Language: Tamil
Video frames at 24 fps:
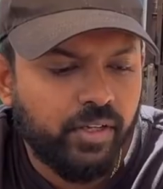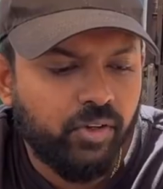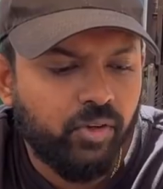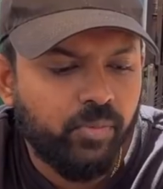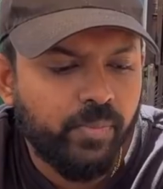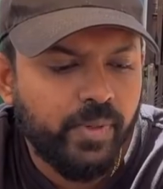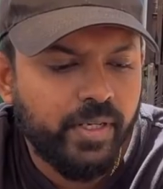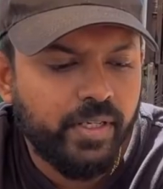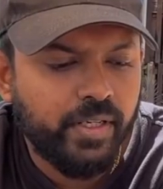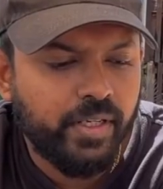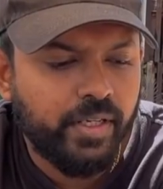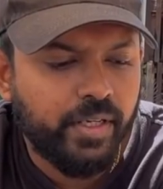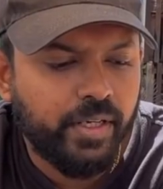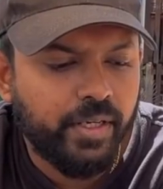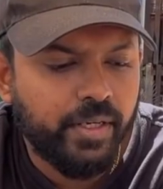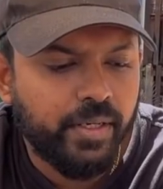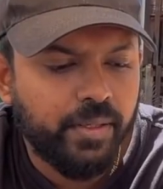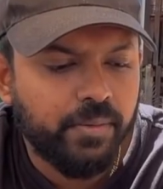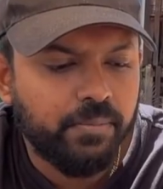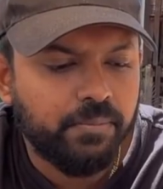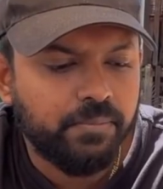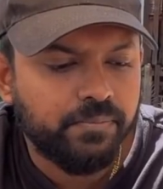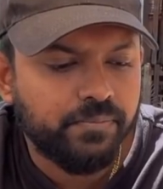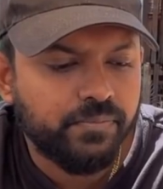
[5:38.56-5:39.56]
ஒரு மாதிரி
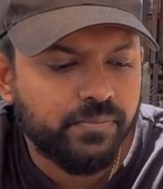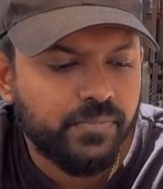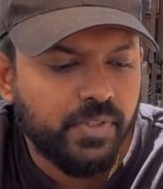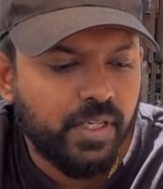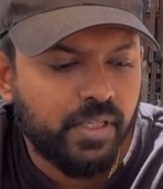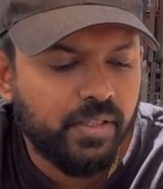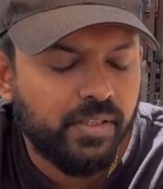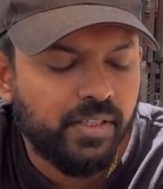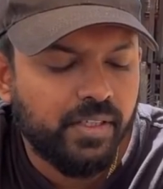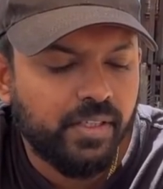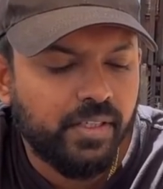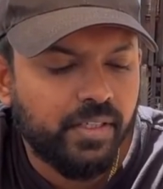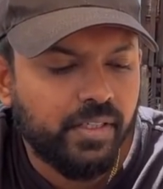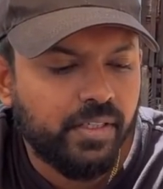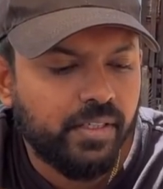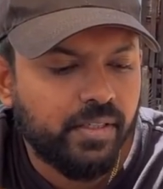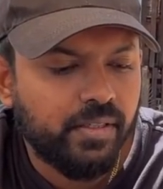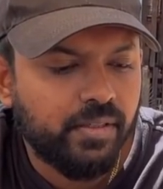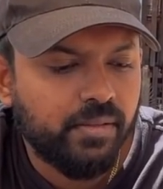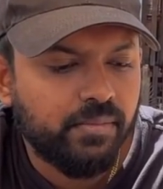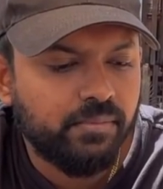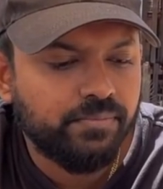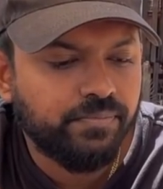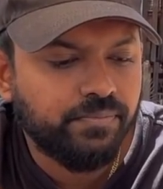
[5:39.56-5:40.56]
அந்த
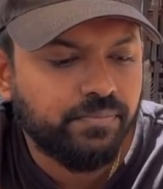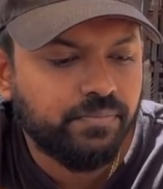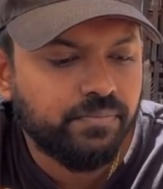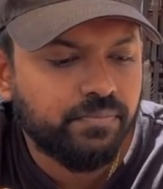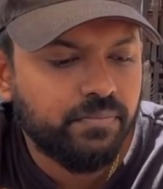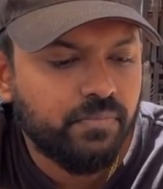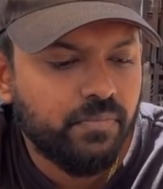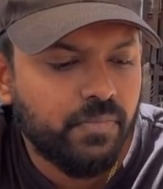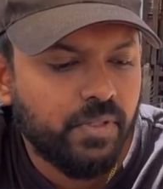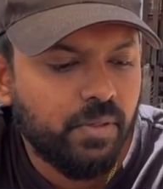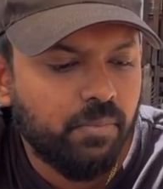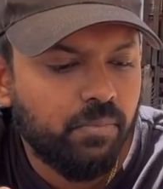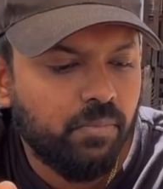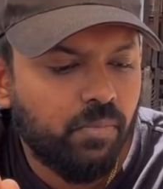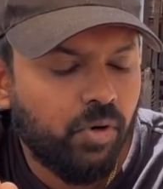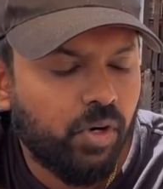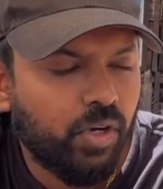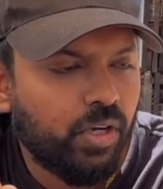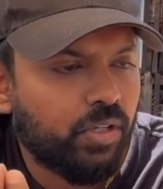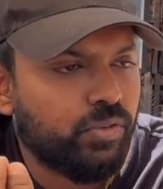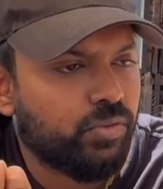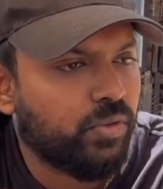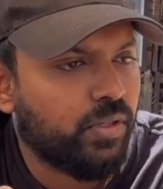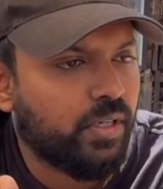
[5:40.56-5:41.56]

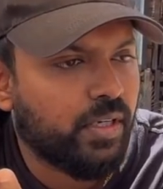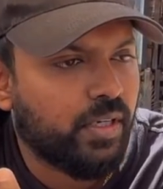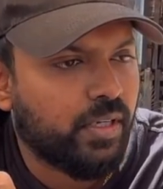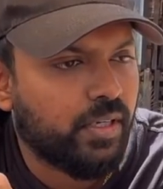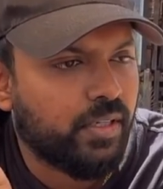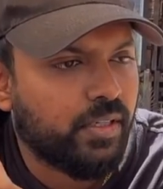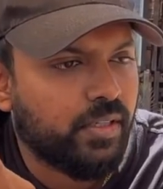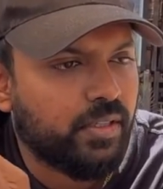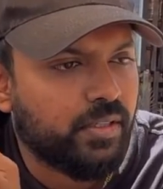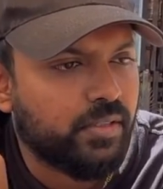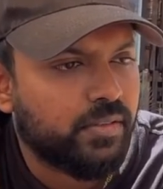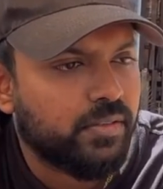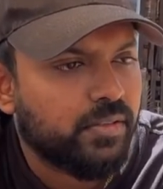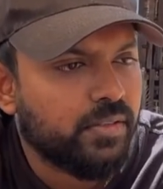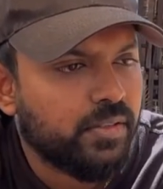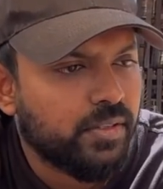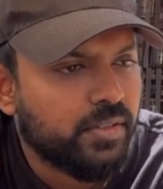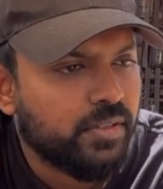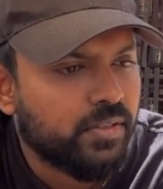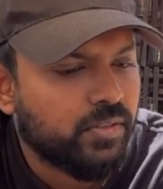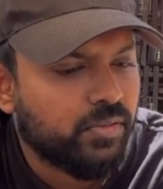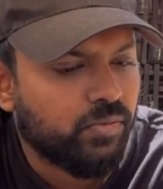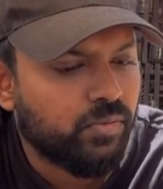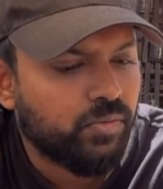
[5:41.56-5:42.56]
மிளகாத்தூள்லாம்
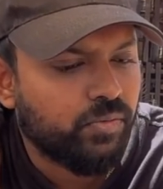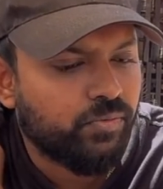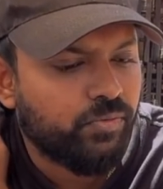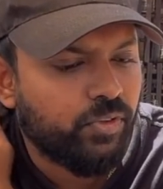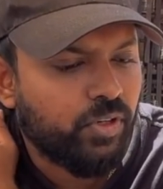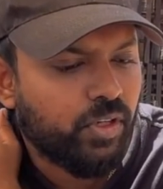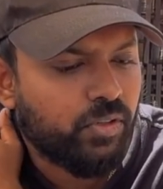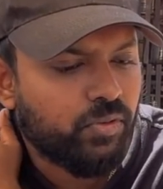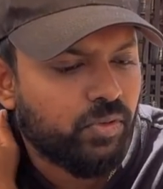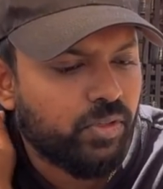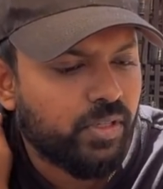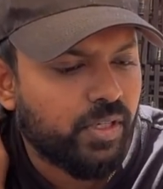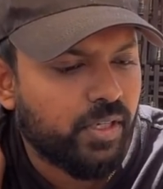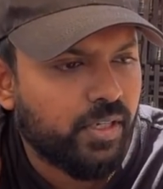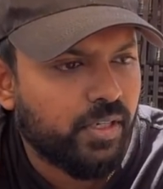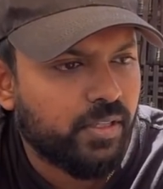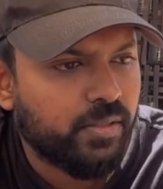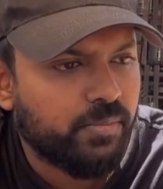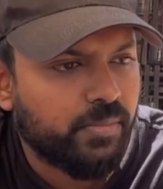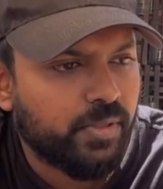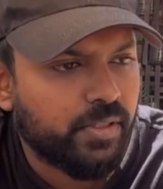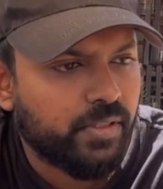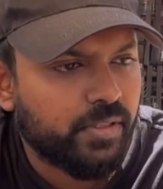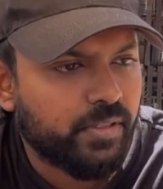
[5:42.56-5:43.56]
ஃபுல்லாக குக்
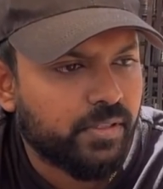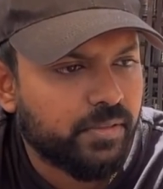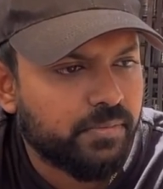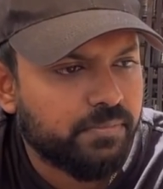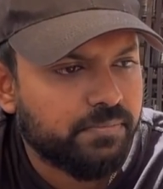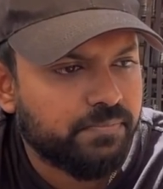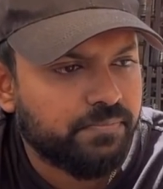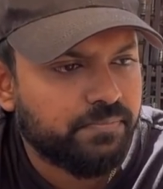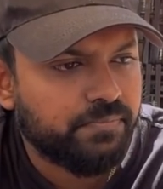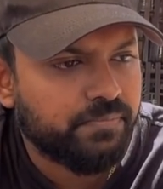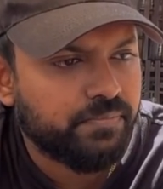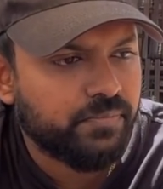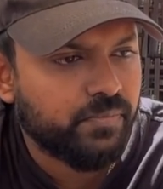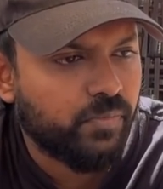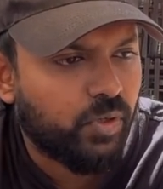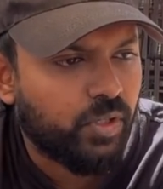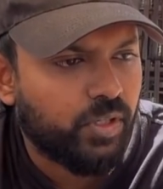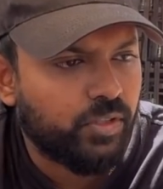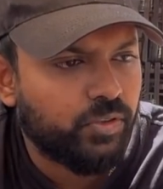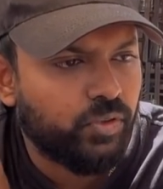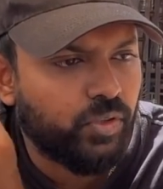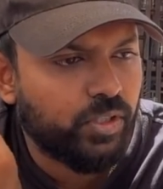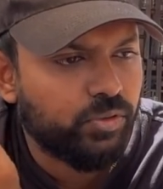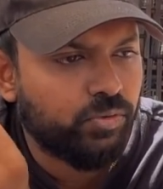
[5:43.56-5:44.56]
ஆகாத மாதிரி இருக்கு
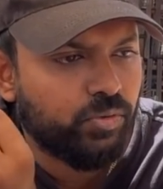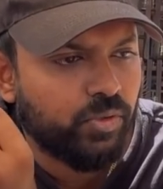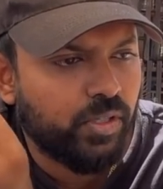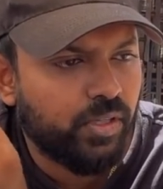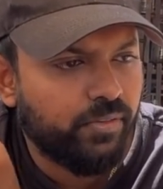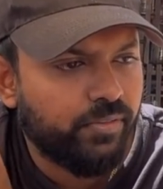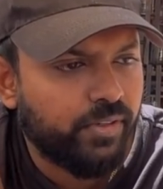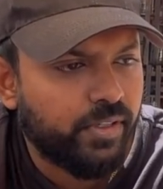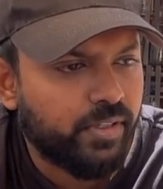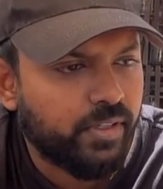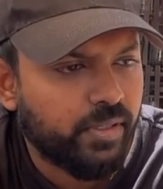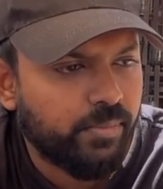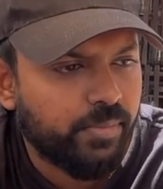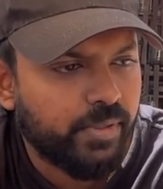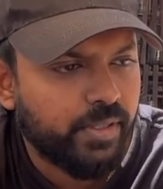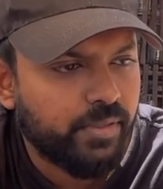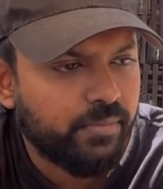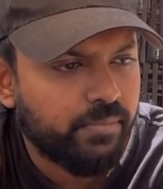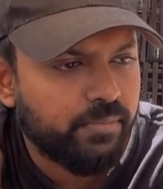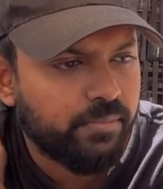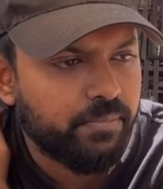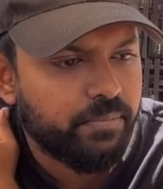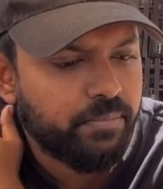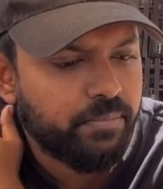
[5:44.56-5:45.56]
மிளகாத்தூள்லாம் தூளாகவே இருக்கு அப்படியே